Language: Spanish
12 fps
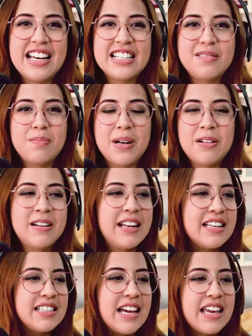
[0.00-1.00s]
Espero que
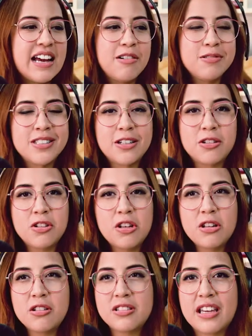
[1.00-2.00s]
les hayan gustado
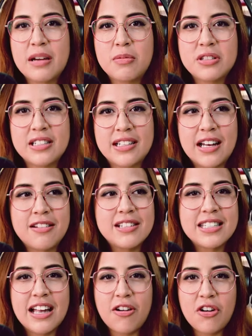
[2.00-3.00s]
todos los que hemos sacado
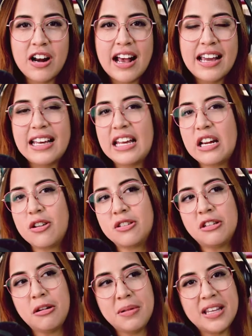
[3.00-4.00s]
hasta ahora y no
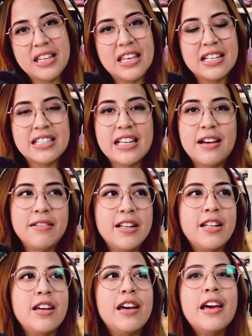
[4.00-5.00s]
se olviden, ya
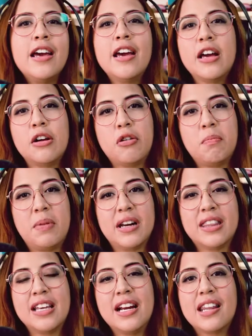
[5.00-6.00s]
saben, de
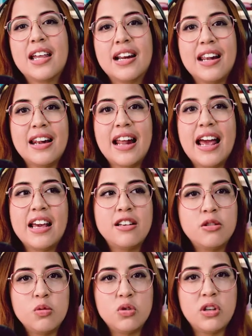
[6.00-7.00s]
compartir, darle like,
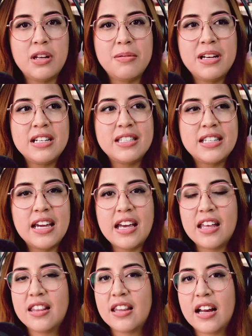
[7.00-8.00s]

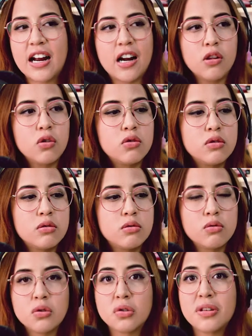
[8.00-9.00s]
suscribirse, dejarnos
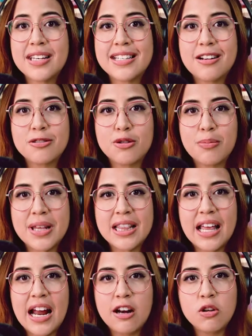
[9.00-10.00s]
sus dudas en los
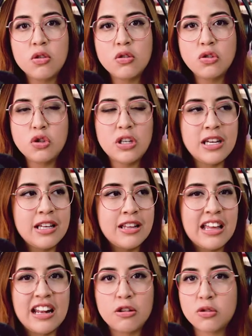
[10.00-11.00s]
comentarios y
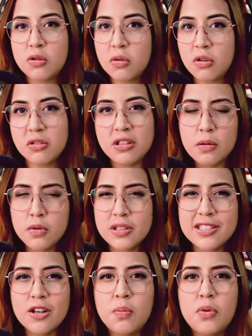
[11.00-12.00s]
de los trucos que hemos
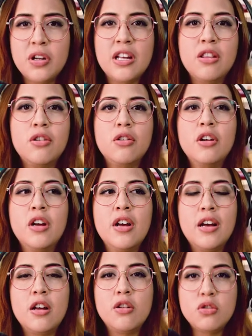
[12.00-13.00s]
estado poniendo.
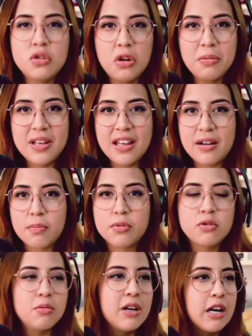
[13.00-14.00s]
No se olviden
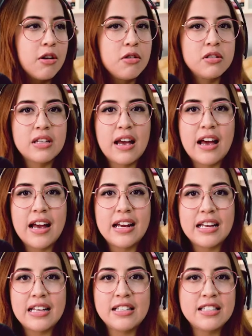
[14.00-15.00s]
subirlos
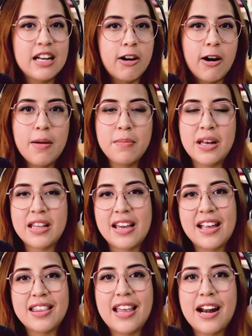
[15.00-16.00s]
a Instagram,
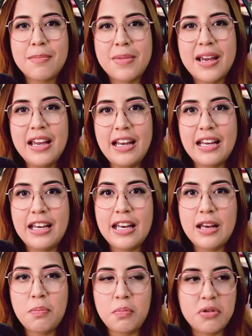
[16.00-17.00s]
etiquetarme
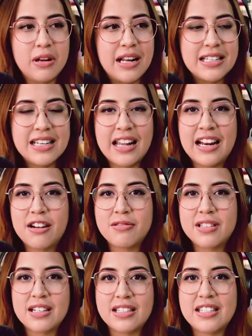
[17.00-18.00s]
y podrán salir en
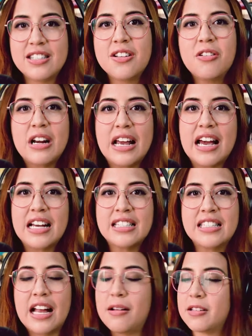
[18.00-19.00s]
nuestras
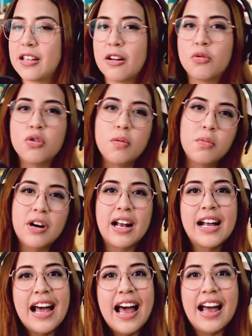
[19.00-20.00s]
historias, tal vez alguno por
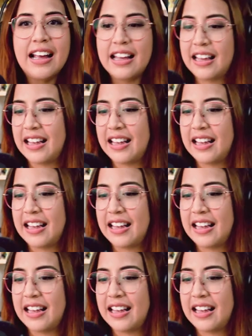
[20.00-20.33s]
acá.